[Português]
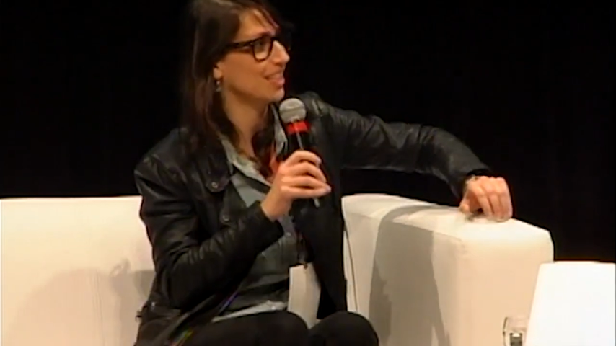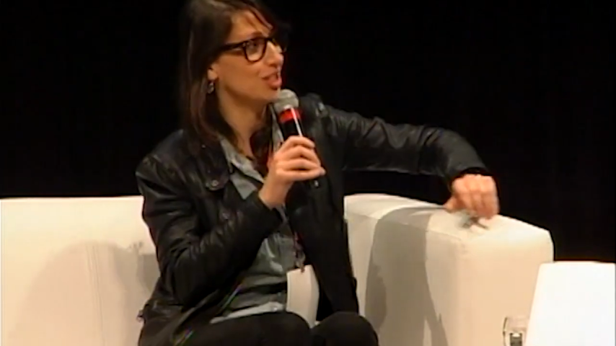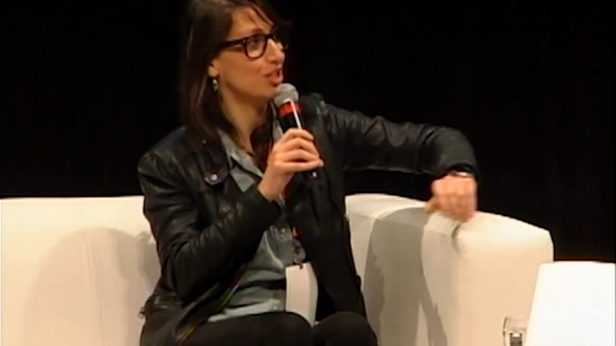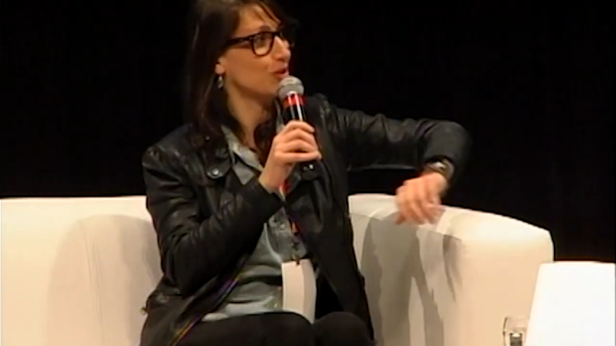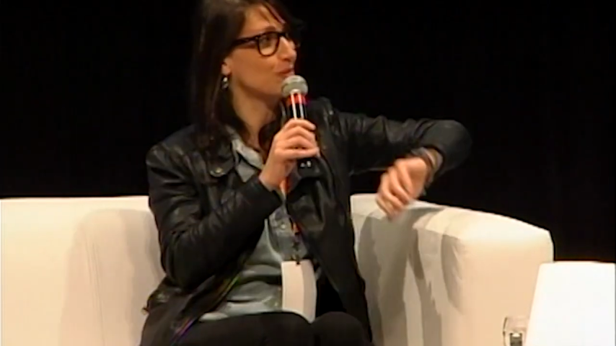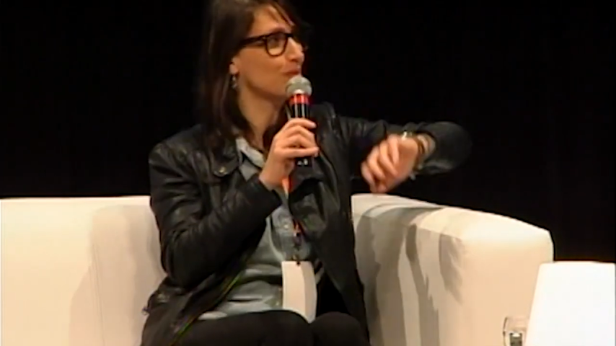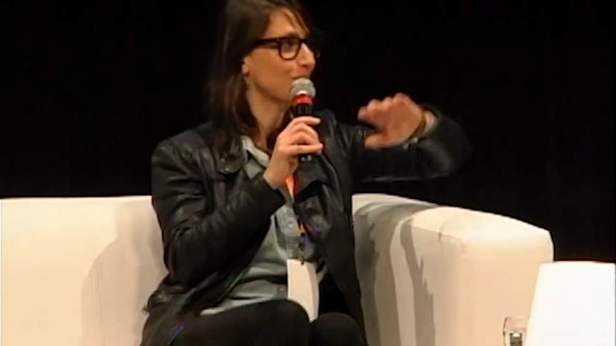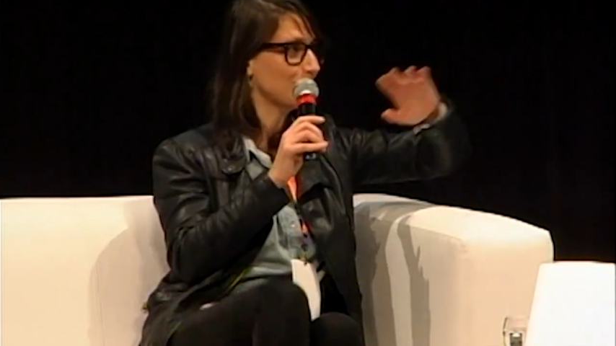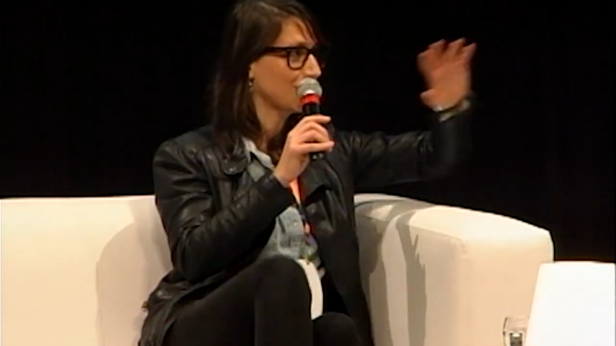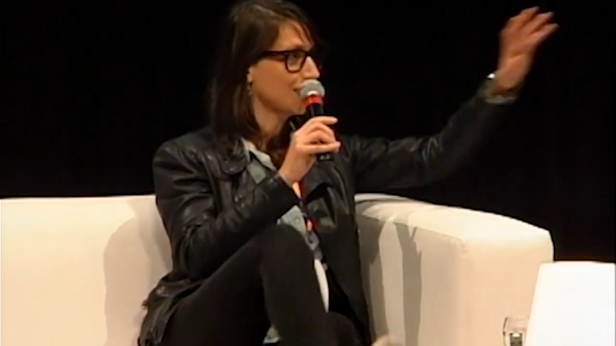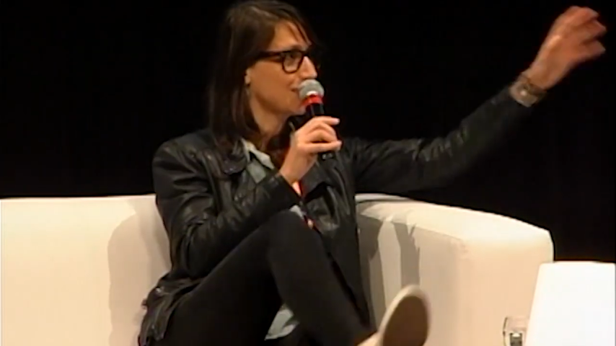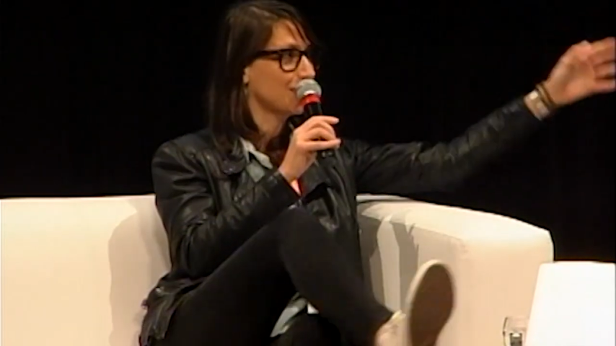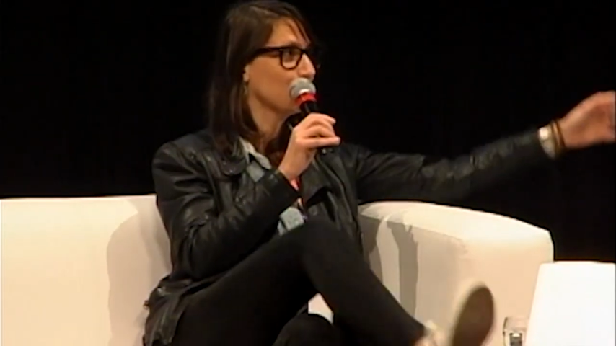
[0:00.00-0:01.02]
e a gente começou a
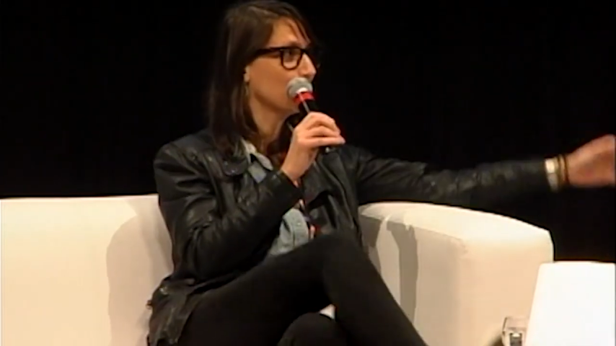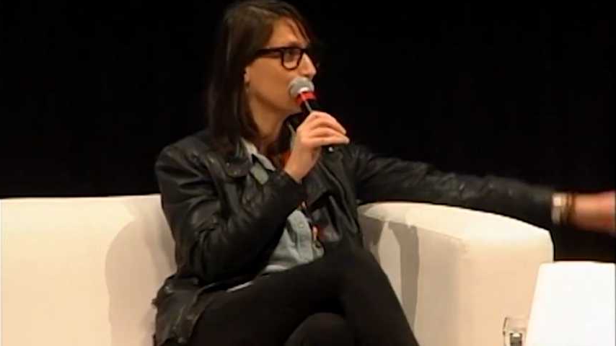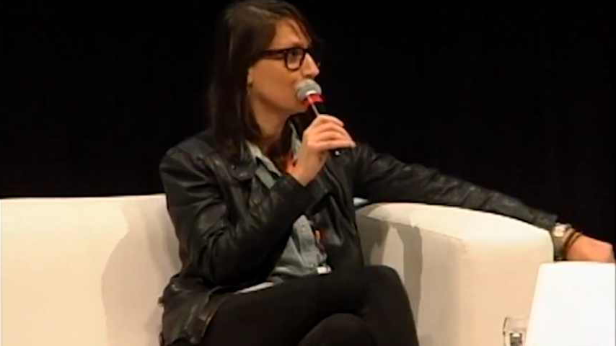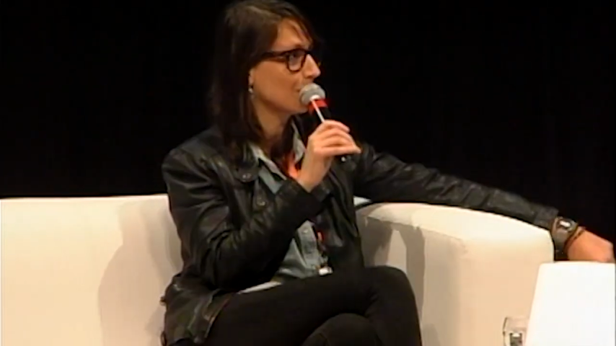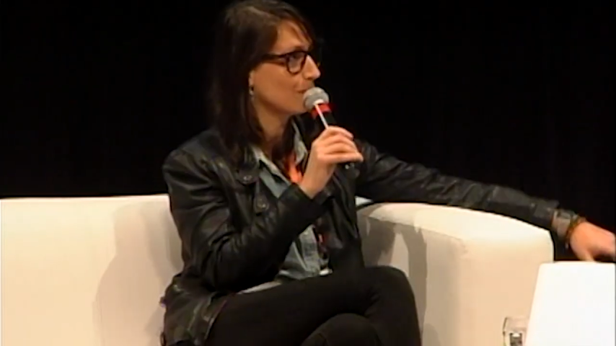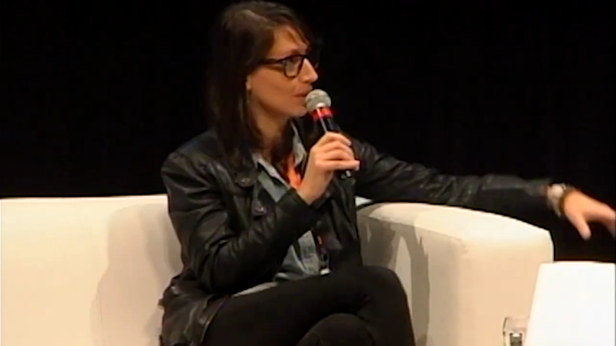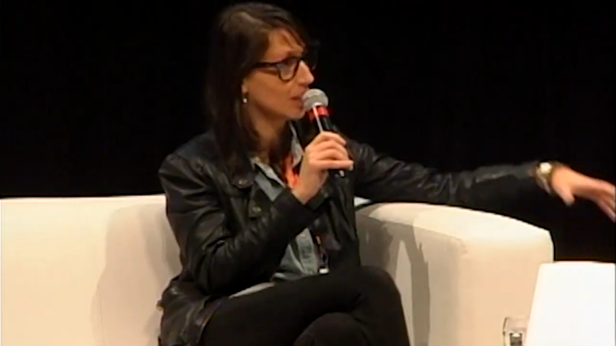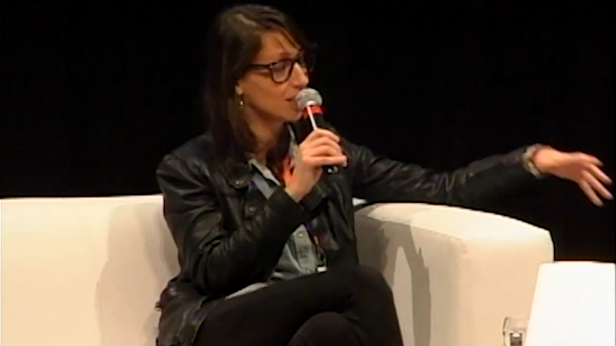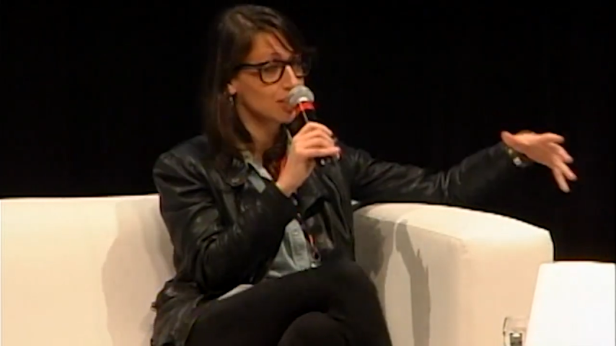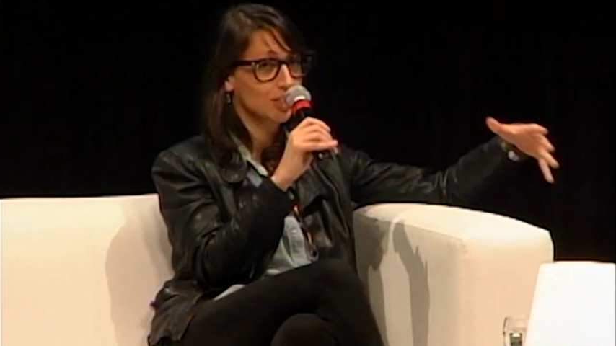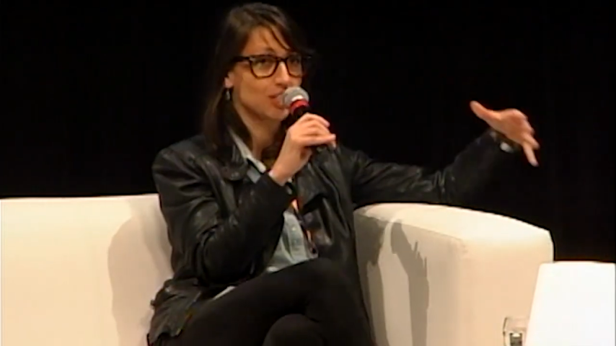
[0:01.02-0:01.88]
crescer loucamente.